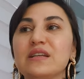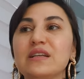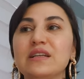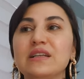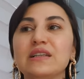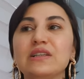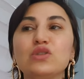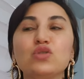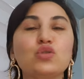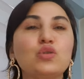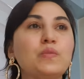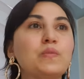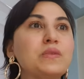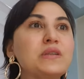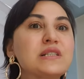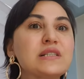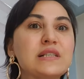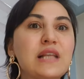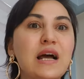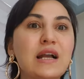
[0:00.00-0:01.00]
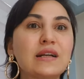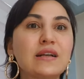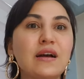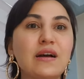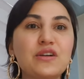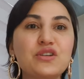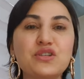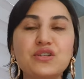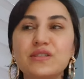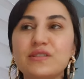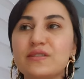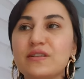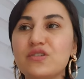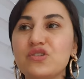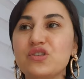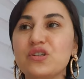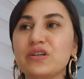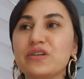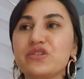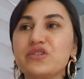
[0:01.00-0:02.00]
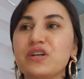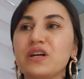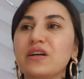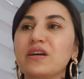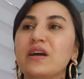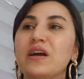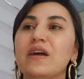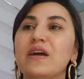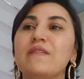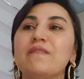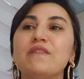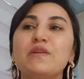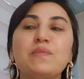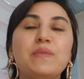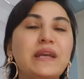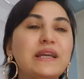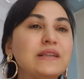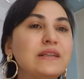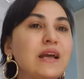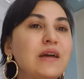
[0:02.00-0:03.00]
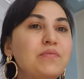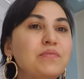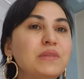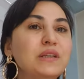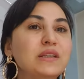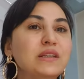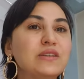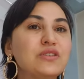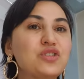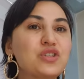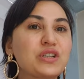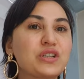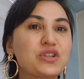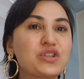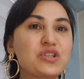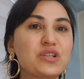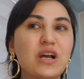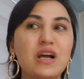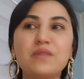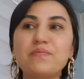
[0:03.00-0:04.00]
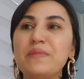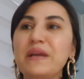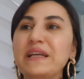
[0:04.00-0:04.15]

ilgili sürprizler karşınıza çıkacak ve beklenmedik çıkışlar,